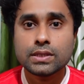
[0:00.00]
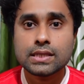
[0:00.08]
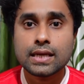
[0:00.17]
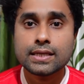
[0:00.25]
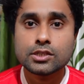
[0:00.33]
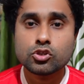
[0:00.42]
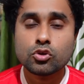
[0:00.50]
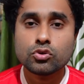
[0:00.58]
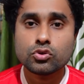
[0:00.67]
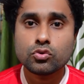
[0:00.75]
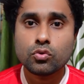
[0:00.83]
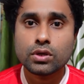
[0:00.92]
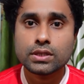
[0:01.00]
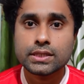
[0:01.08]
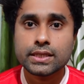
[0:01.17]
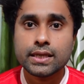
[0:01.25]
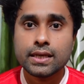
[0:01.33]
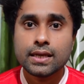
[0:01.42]
ভিসা স্থগিত
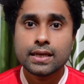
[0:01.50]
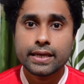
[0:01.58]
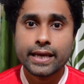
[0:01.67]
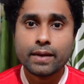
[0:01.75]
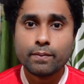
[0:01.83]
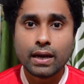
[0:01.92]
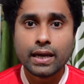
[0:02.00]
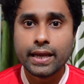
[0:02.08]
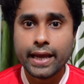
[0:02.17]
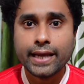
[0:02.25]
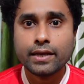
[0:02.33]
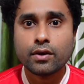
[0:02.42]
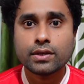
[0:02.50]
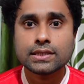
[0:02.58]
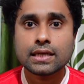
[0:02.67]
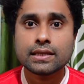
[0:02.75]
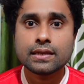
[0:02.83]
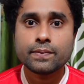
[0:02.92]
করেছে এর মানে এই নয়
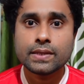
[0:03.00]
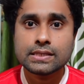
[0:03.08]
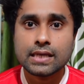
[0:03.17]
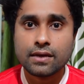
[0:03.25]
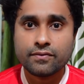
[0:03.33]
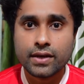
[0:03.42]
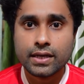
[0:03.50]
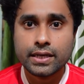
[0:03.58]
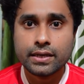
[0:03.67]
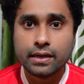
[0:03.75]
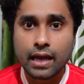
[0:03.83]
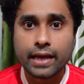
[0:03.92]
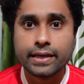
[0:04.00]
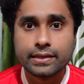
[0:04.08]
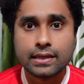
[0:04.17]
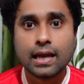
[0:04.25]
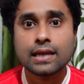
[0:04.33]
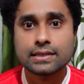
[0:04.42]
যাদের ভিসার ভ্যালিড নাই
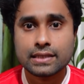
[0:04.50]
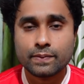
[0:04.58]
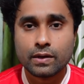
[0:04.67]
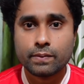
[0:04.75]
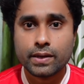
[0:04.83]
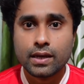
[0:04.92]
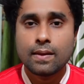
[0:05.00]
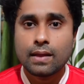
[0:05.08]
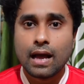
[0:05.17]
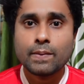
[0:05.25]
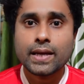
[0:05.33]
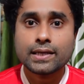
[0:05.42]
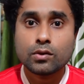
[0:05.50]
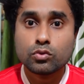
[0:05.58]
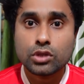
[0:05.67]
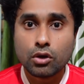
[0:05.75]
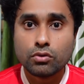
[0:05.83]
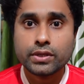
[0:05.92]
তারা যেতে পারবে আমি একটা
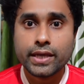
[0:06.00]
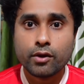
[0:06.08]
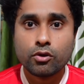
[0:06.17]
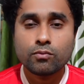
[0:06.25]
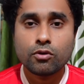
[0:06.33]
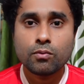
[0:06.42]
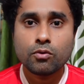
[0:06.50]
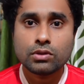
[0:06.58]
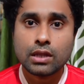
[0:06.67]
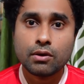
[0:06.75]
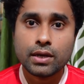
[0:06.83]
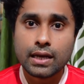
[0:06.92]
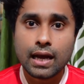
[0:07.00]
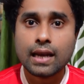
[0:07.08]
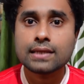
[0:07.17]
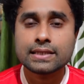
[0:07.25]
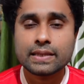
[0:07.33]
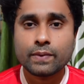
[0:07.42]
উদাহরণ দিয়ে এখন বলবো তাহলে
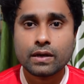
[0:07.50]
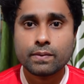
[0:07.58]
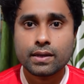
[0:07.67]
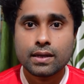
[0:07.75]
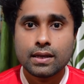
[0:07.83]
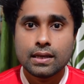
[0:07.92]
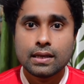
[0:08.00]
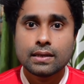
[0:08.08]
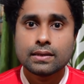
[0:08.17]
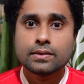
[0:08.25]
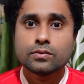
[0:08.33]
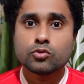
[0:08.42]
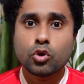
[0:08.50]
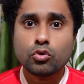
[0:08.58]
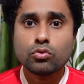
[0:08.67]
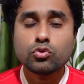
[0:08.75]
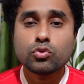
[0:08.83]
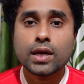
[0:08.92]
কারা যেতে পারবে
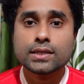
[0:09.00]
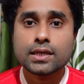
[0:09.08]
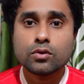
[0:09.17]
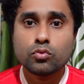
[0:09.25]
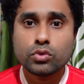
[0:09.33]
ধরুন দু হাজার